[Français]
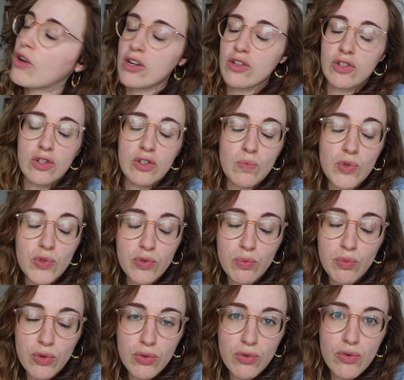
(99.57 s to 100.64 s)
Voilà, je m'en
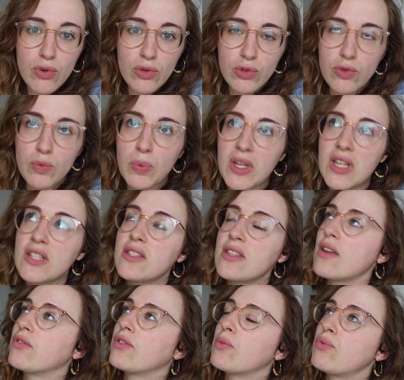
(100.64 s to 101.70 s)
suis beaucoup occupée.
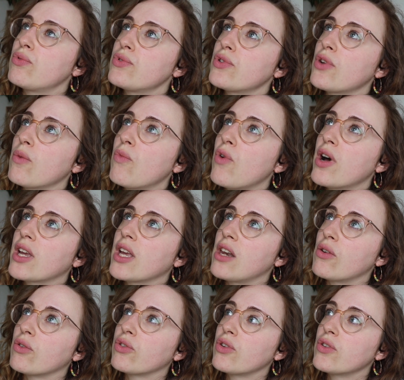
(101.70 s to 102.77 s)
Ça fait plusieurs mois
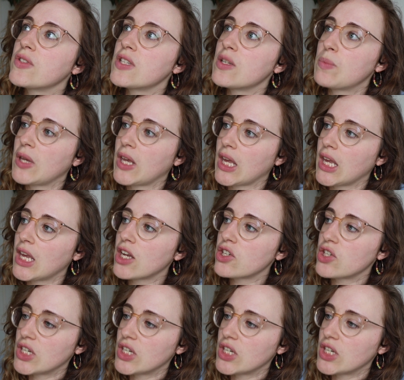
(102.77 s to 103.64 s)
qu'elle est en train de dépérir.